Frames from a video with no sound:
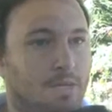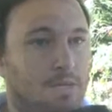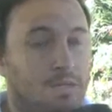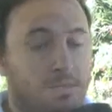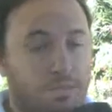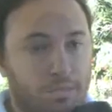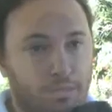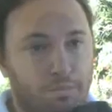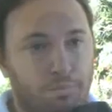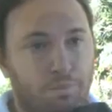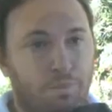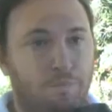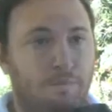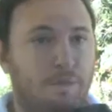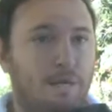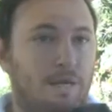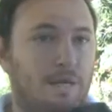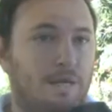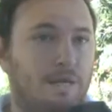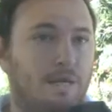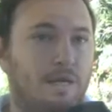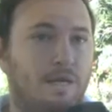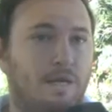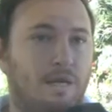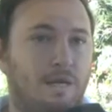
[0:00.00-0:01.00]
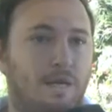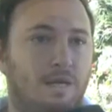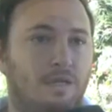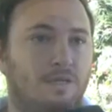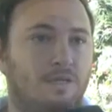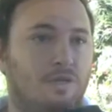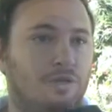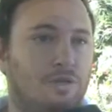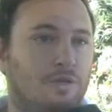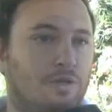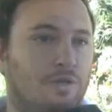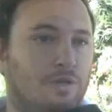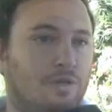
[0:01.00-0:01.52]
Sí, por parte de la
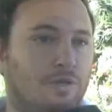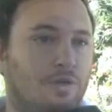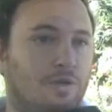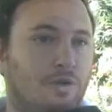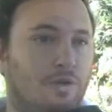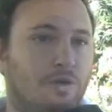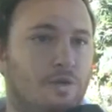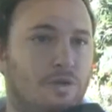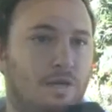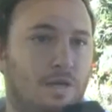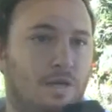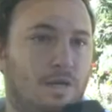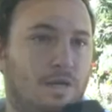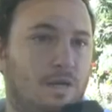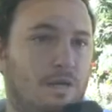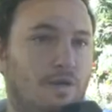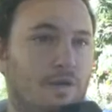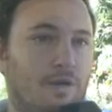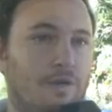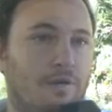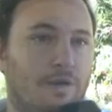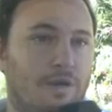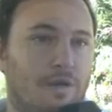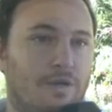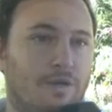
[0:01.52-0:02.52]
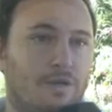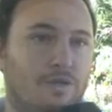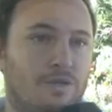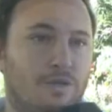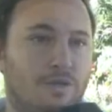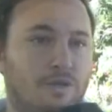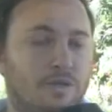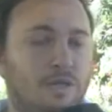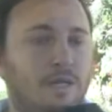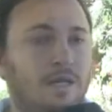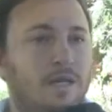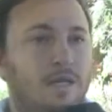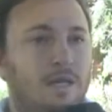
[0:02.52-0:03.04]
dirección, nosotros eh, los
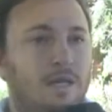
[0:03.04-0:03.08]
eventos